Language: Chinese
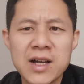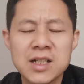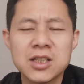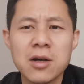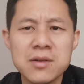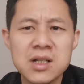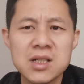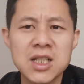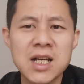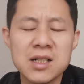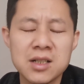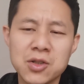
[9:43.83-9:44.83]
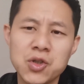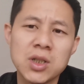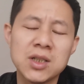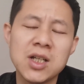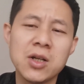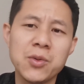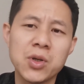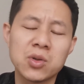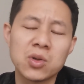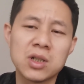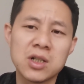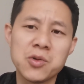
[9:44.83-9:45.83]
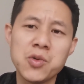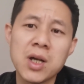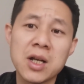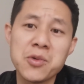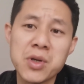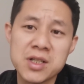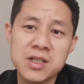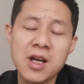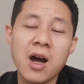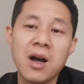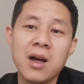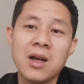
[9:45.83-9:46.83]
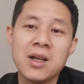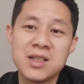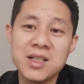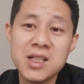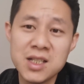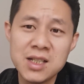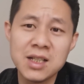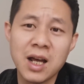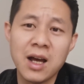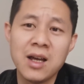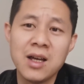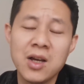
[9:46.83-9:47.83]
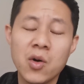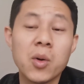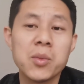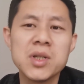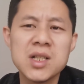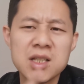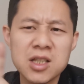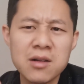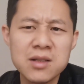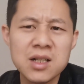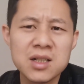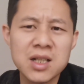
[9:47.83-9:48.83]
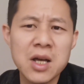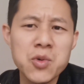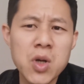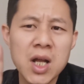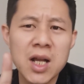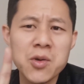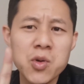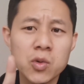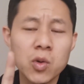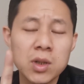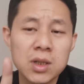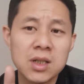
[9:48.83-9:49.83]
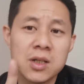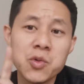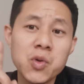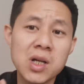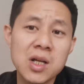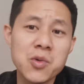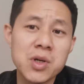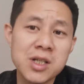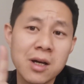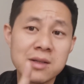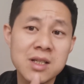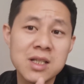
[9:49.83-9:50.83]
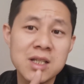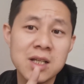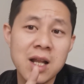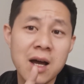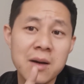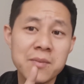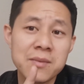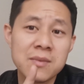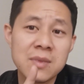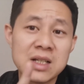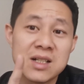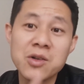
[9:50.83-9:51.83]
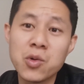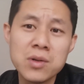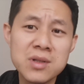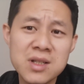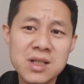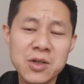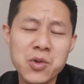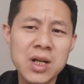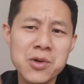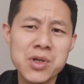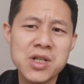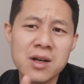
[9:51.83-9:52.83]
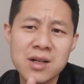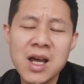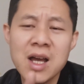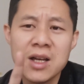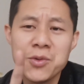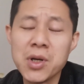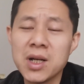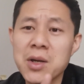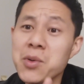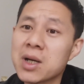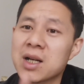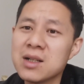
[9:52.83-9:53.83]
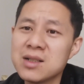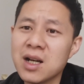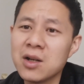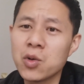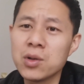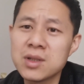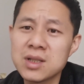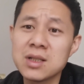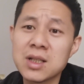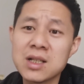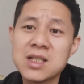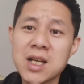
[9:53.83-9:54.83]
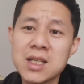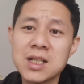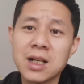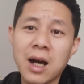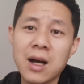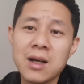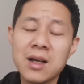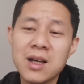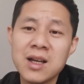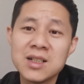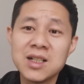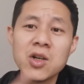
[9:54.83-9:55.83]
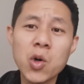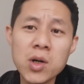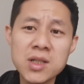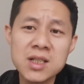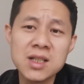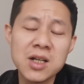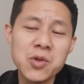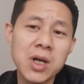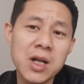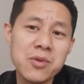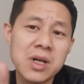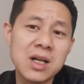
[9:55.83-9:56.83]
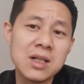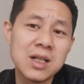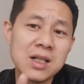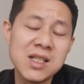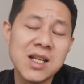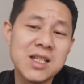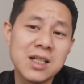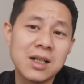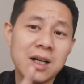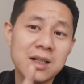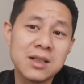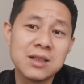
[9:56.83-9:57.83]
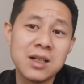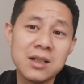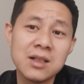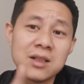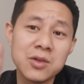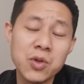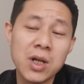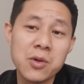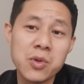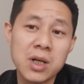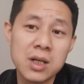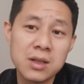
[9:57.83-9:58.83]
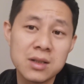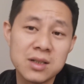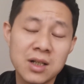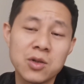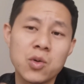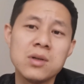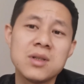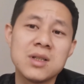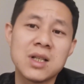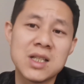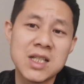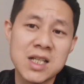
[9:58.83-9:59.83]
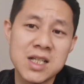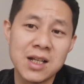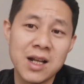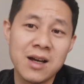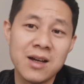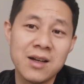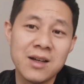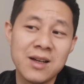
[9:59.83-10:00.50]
发现，当今时代越越来越多的人越来越像机器了。我们当今时代越来越多的人越来越像机器了，人工智能越来越像，越来越跟人工智能接近了。人工智能越来越跟人接近了，人越来越跟人工智能接近了。